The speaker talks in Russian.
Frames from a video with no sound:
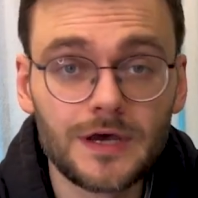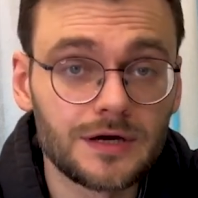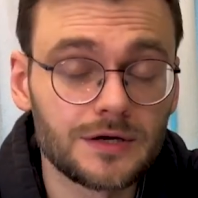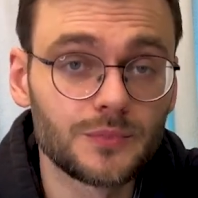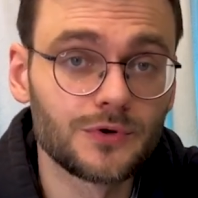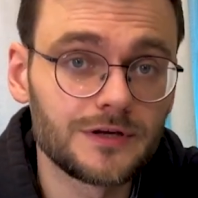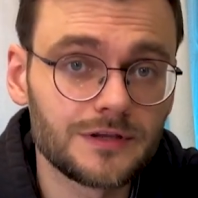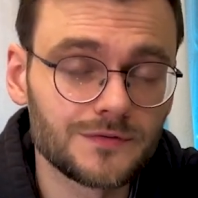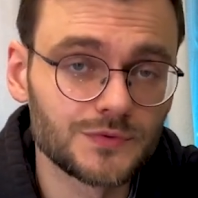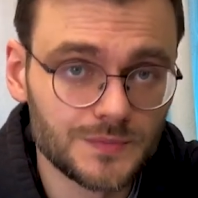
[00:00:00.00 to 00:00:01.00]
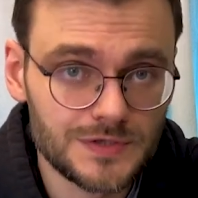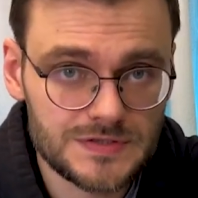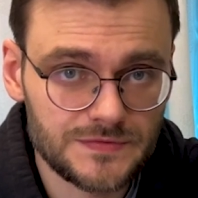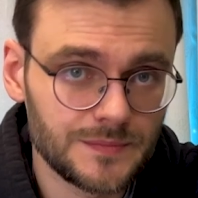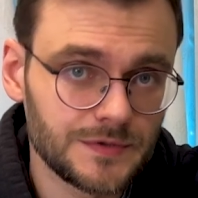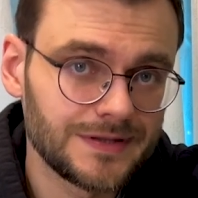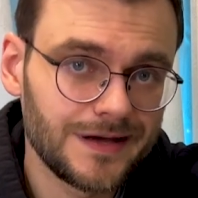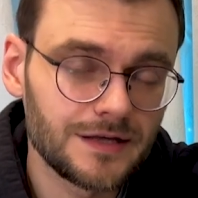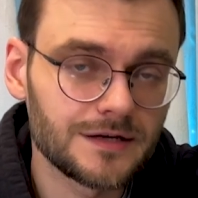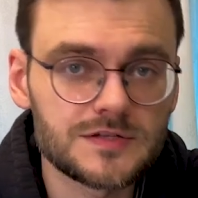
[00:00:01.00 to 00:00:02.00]
А более того, мы с вами
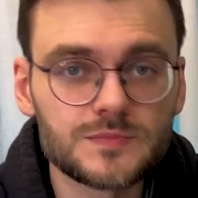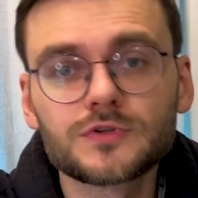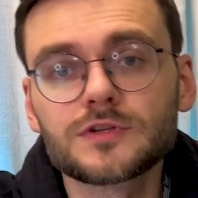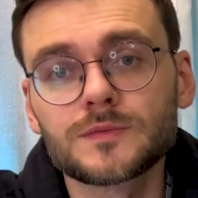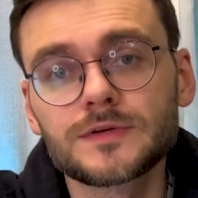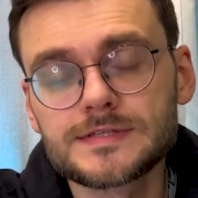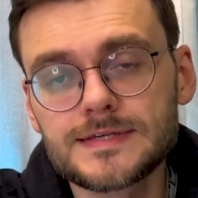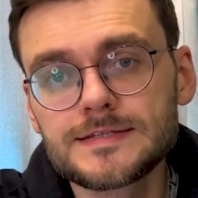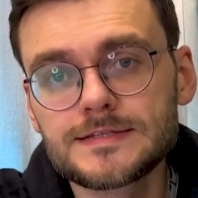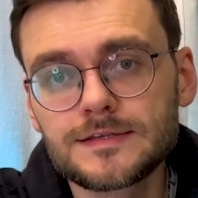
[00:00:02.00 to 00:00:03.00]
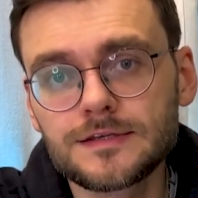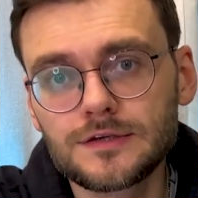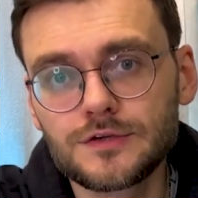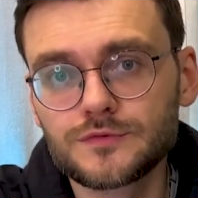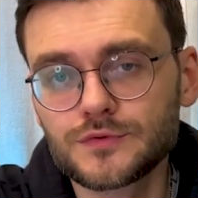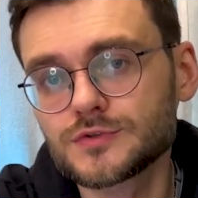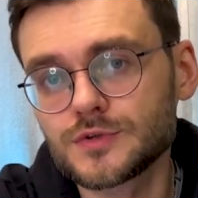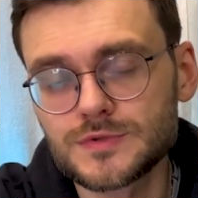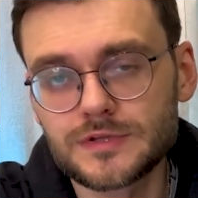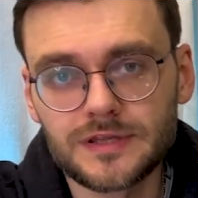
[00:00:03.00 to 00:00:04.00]
далее рассмотрим лицензии, и вот,
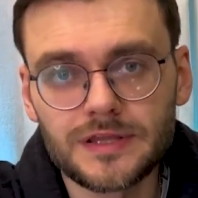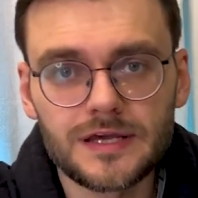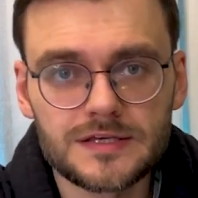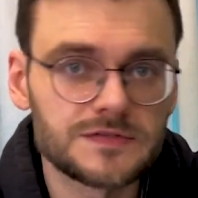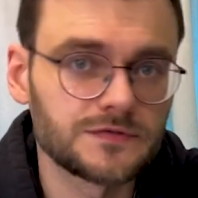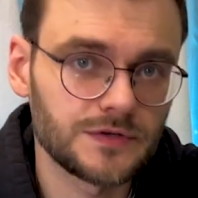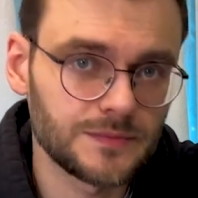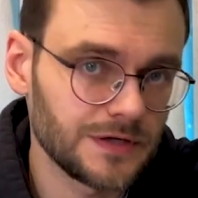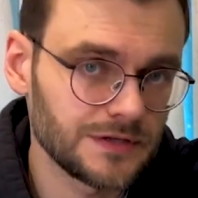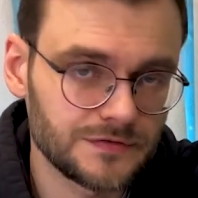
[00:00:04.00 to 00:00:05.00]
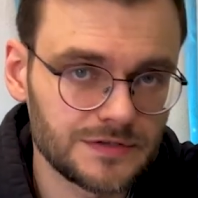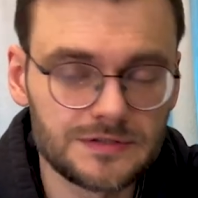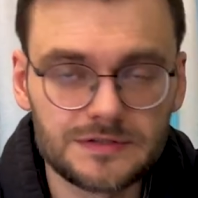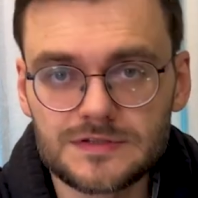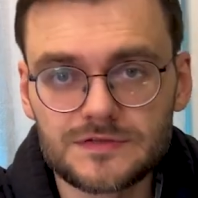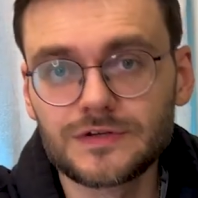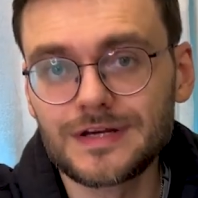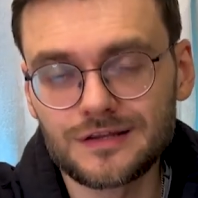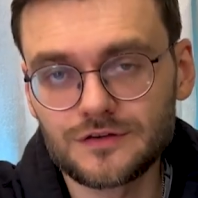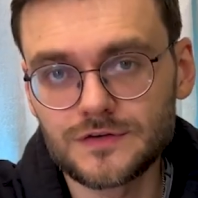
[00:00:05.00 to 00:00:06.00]
собственно, одна из форматов, один из
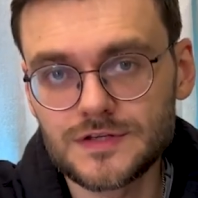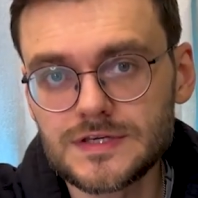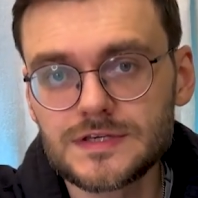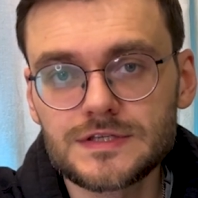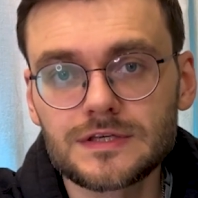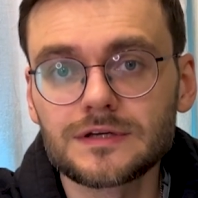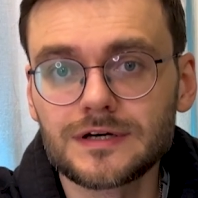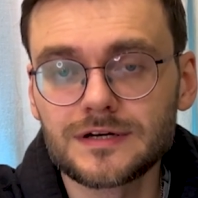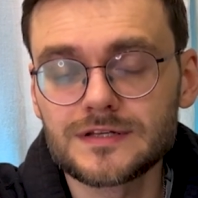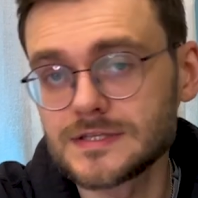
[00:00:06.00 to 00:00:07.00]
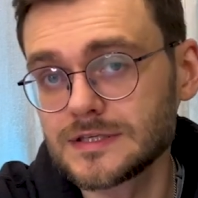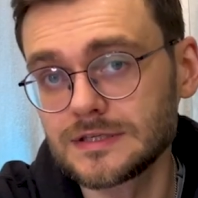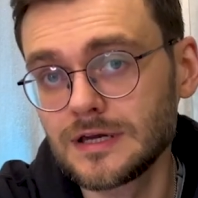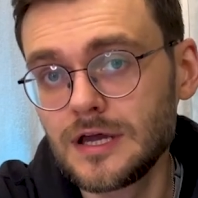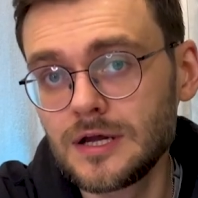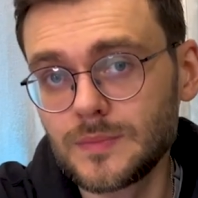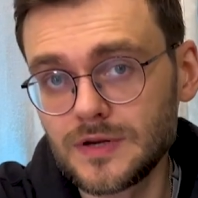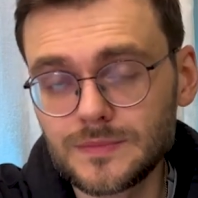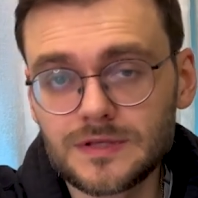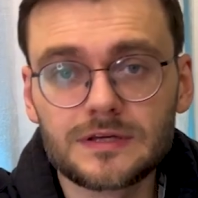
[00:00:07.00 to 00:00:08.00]
вариантов лицензии, он как раз-таки
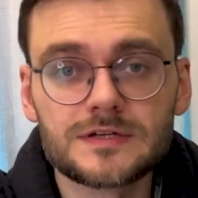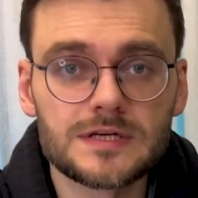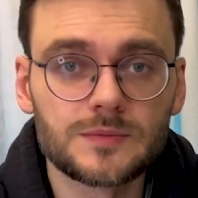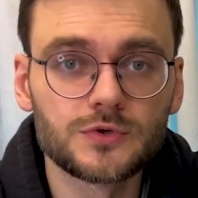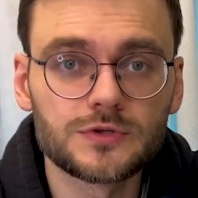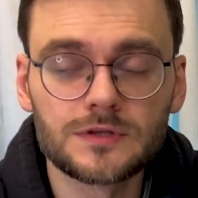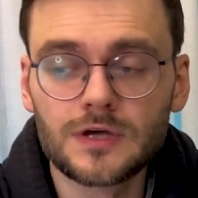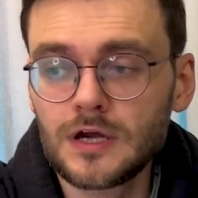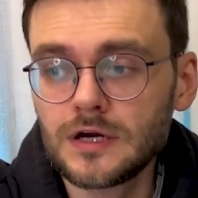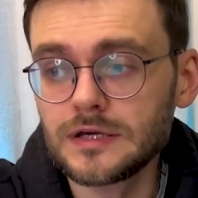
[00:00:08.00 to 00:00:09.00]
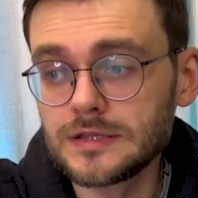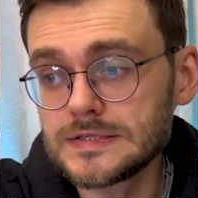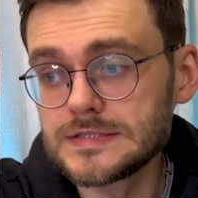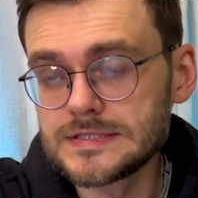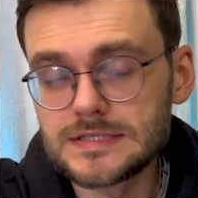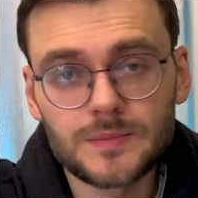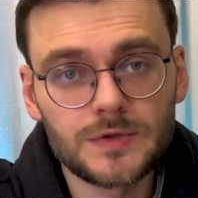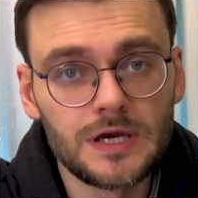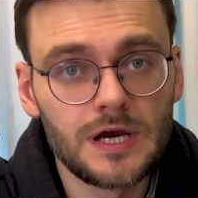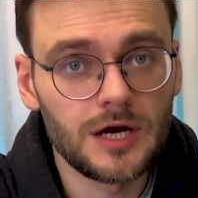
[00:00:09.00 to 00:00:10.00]
прям-таки разработан этой
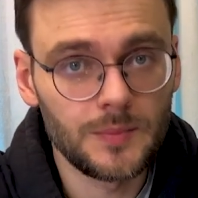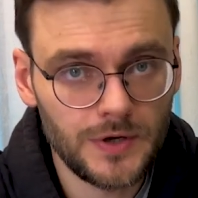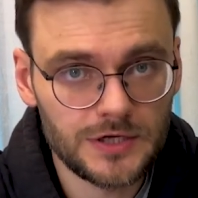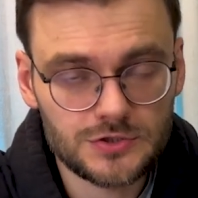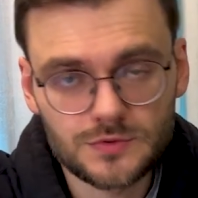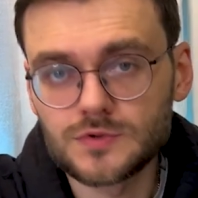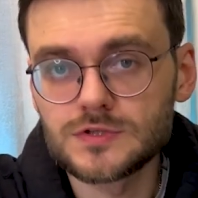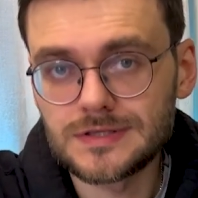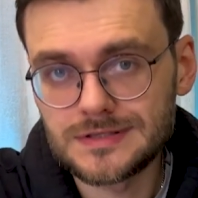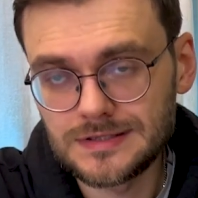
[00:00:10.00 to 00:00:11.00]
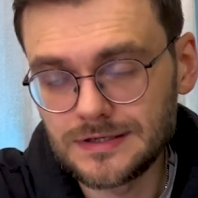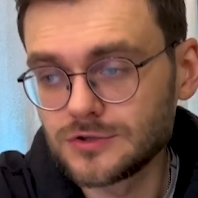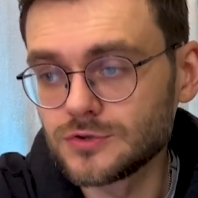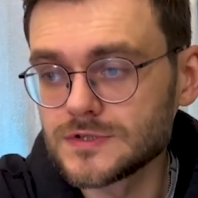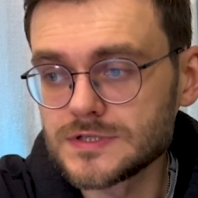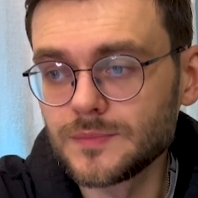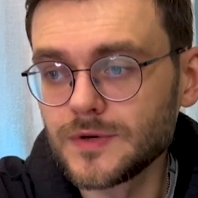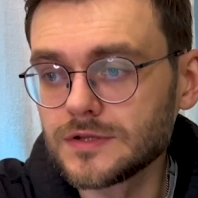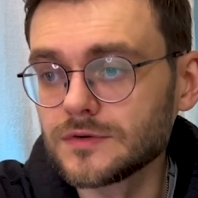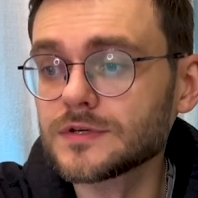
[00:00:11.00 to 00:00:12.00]
системой Apache, ну, то есть от тех, кто
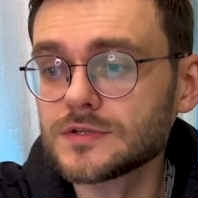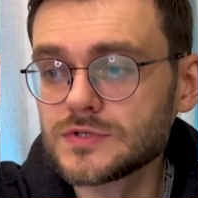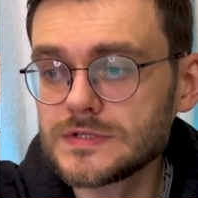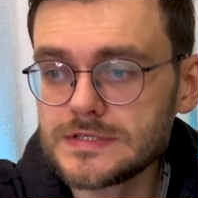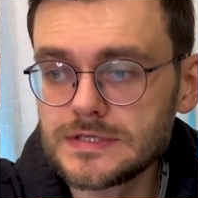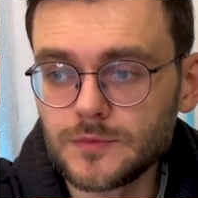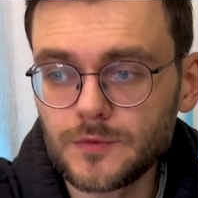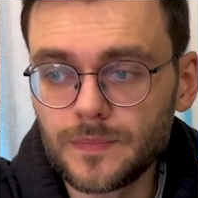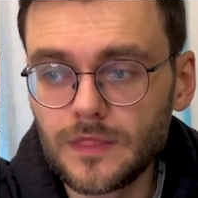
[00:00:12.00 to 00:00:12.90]
разрабатывал эту систему.